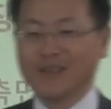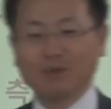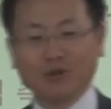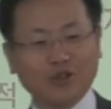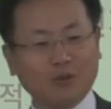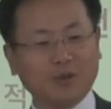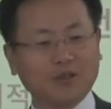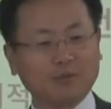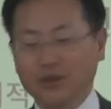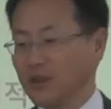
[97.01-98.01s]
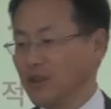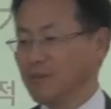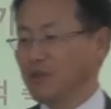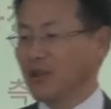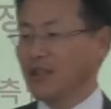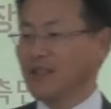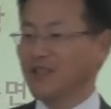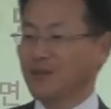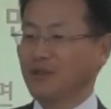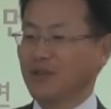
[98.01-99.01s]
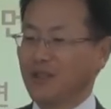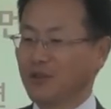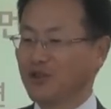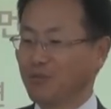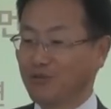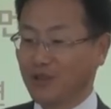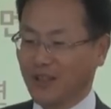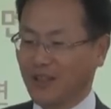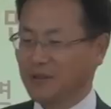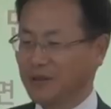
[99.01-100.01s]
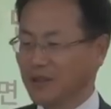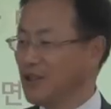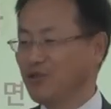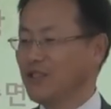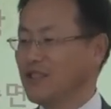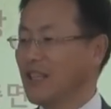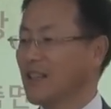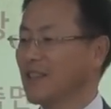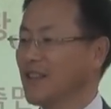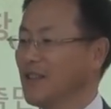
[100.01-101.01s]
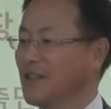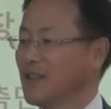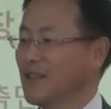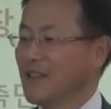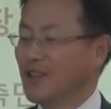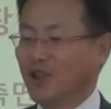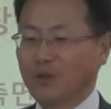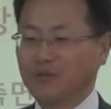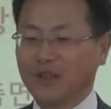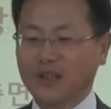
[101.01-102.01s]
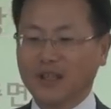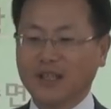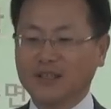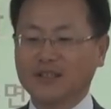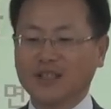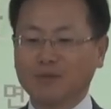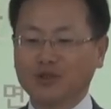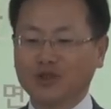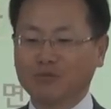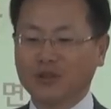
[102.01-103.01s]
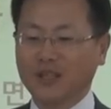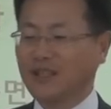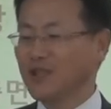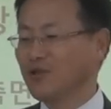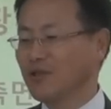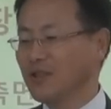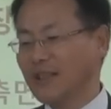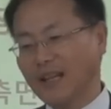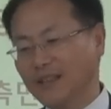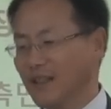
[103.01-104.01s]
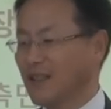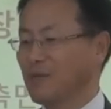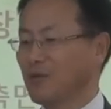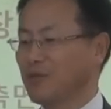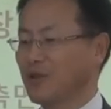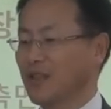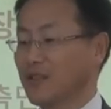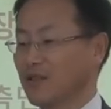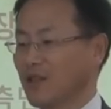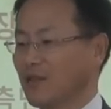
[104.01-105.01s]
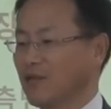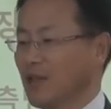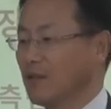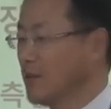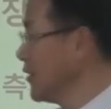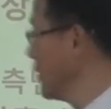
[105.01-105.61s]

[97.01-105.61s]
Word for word: 일본 기업에서 뭐 20년간 일했으면 일본 전문가인가요? 그 기준 있지 않겠어요? 여러분들이 생각하시는 일본 전문가의 기준을 잘 생각해 볼 필요가 있을 것 같고요.